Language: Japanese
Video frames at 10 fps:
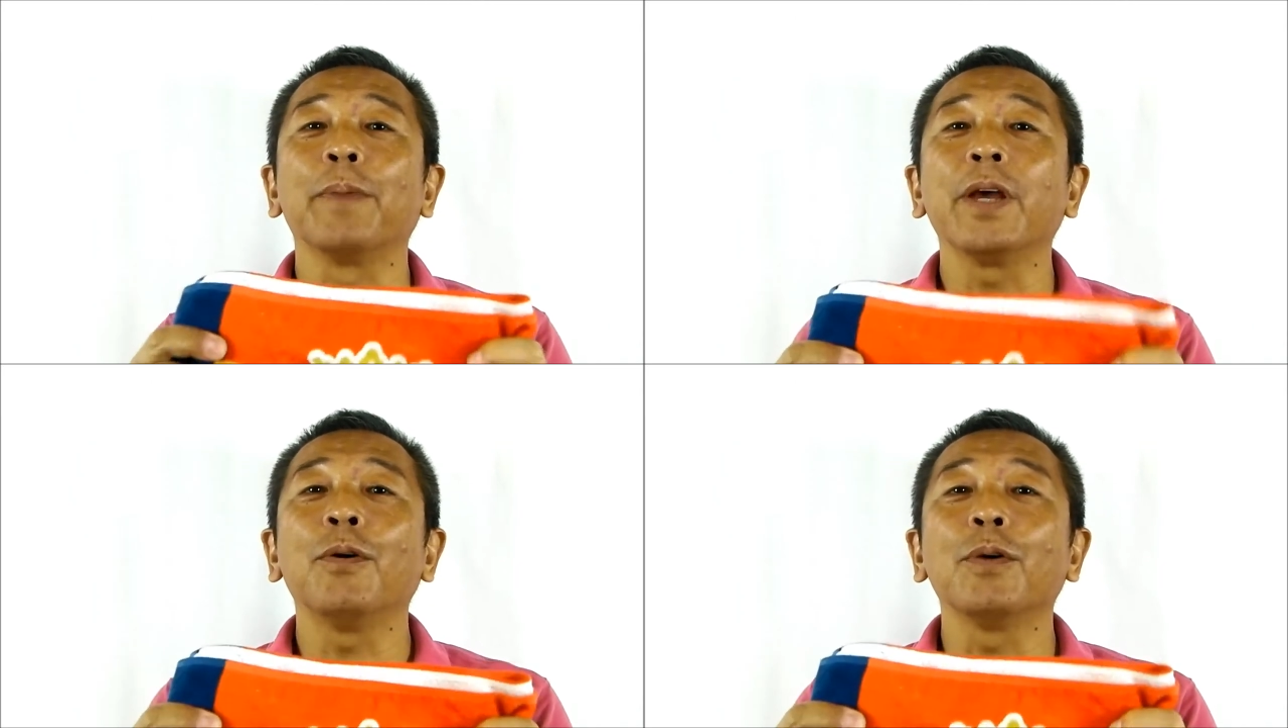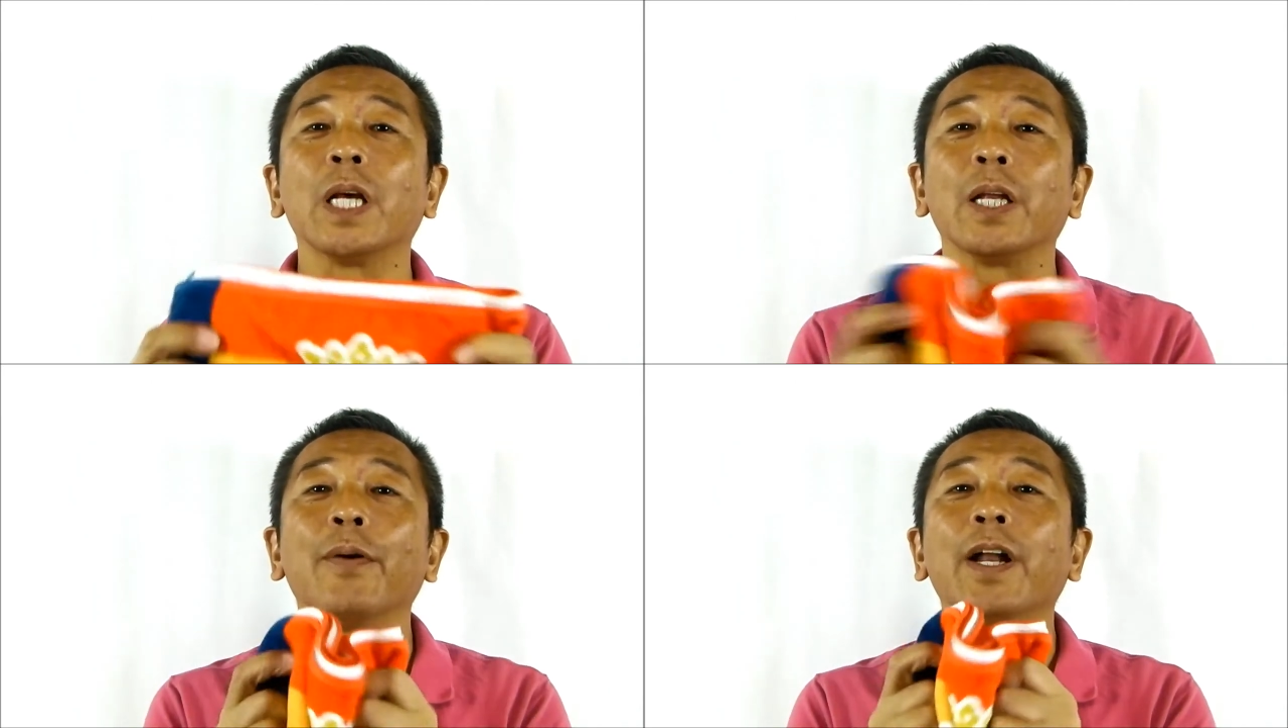綿本
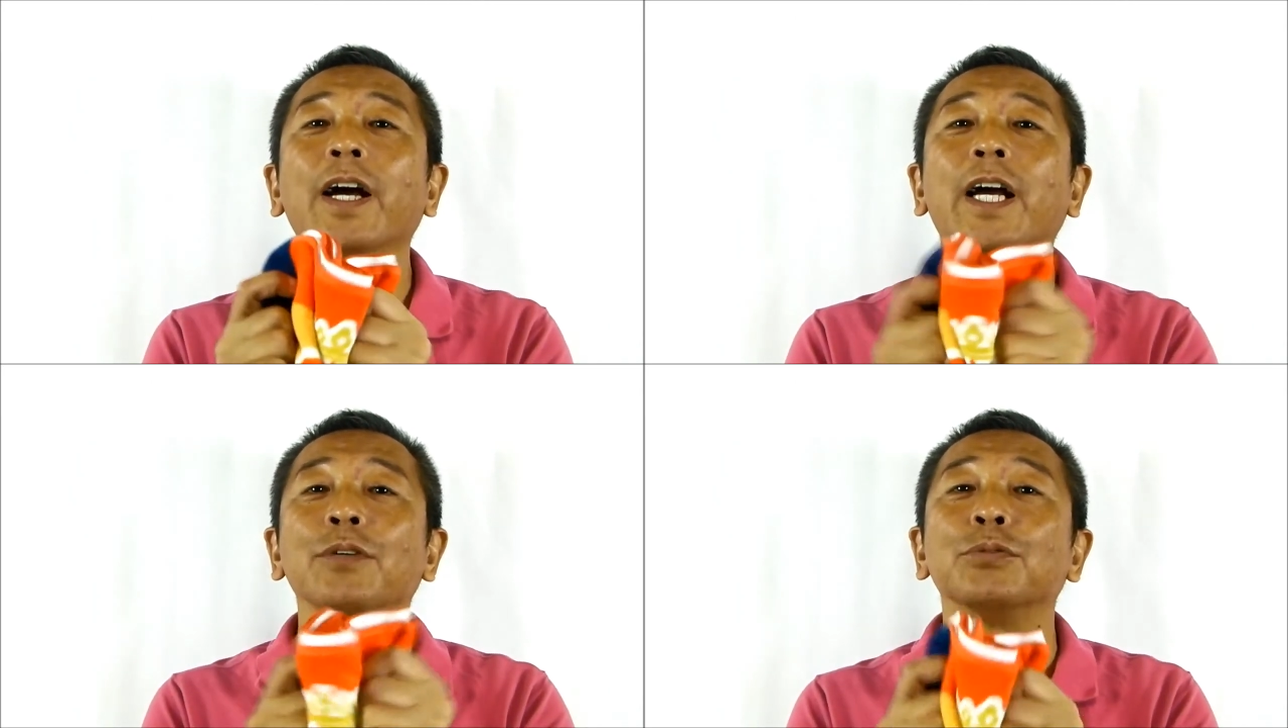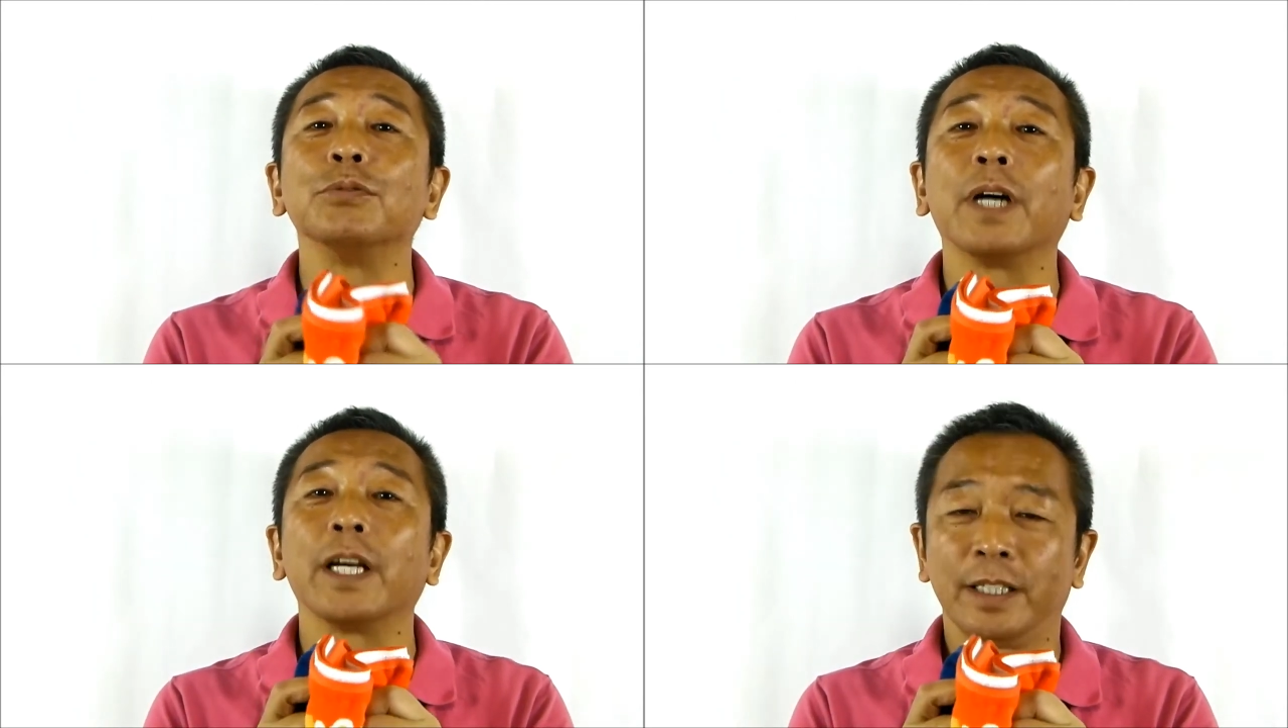来の柔らかい風
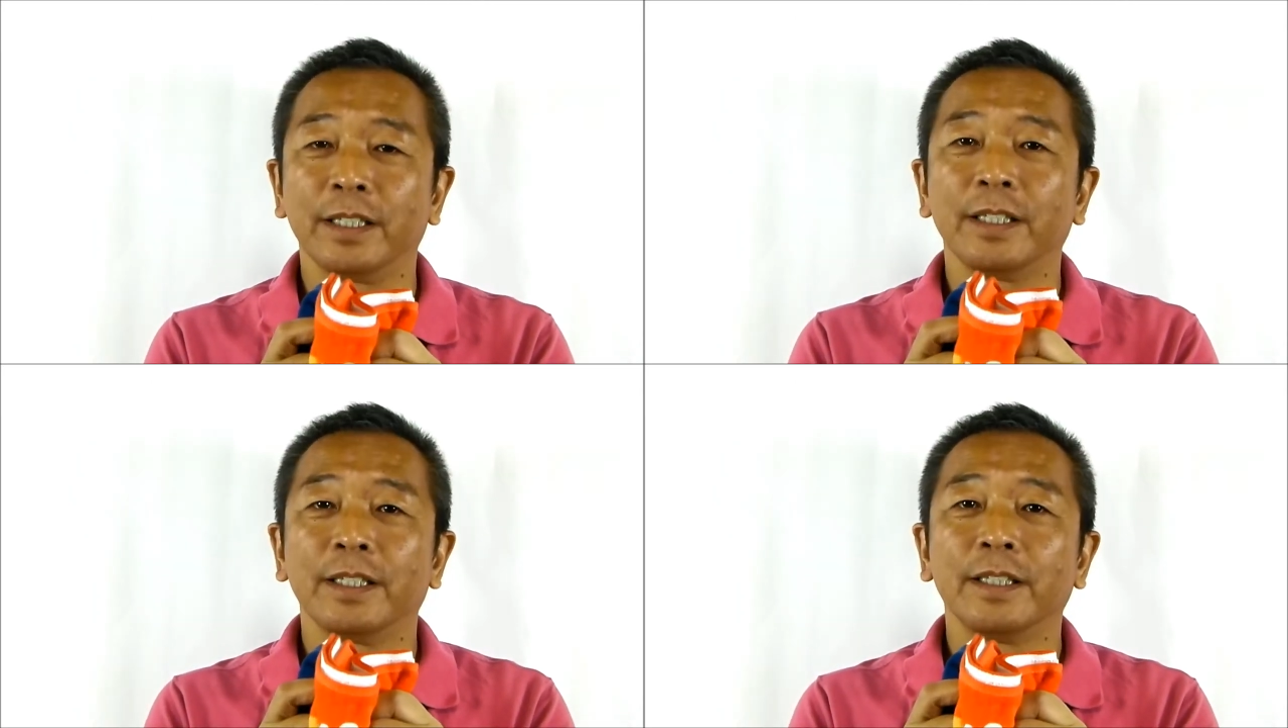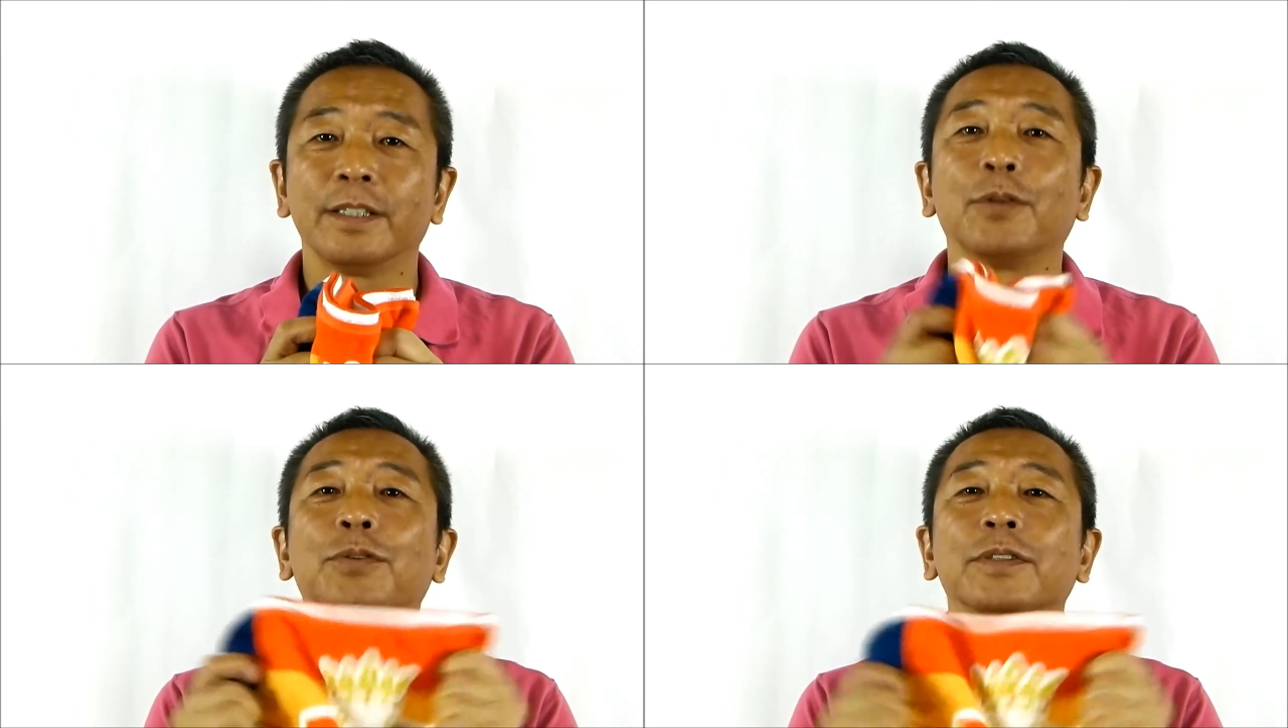合いっ
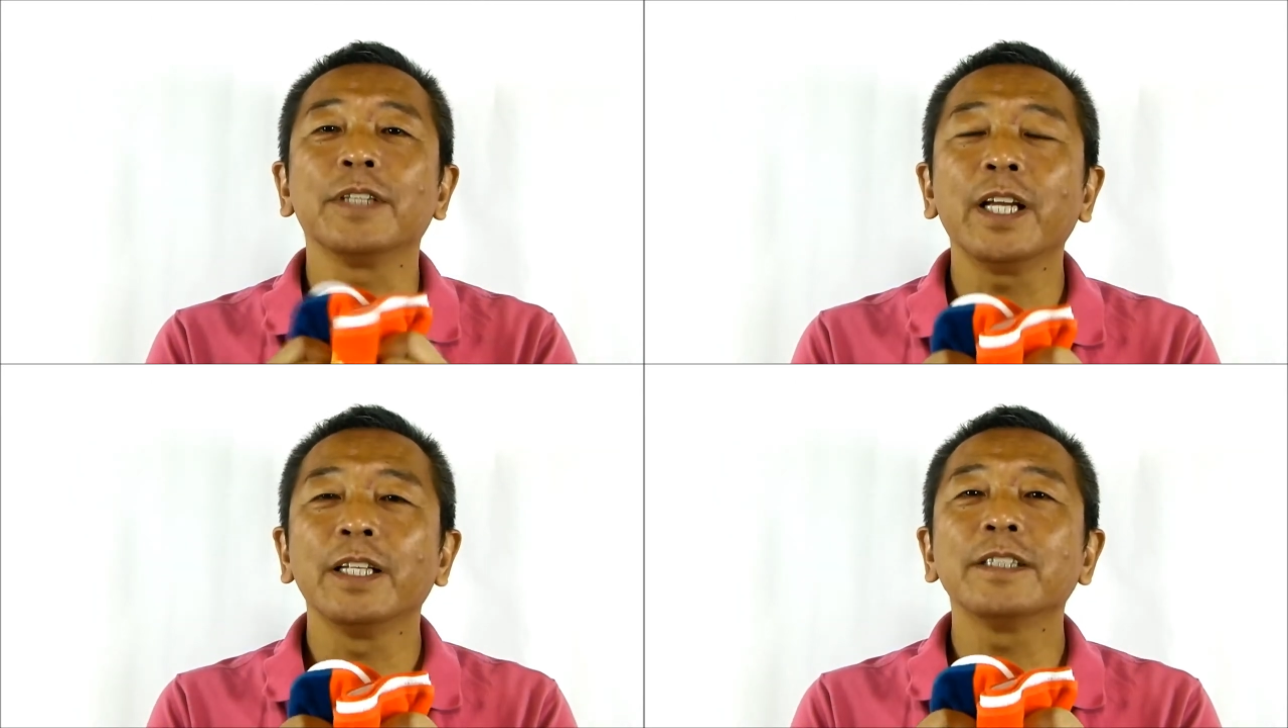ていうことですね。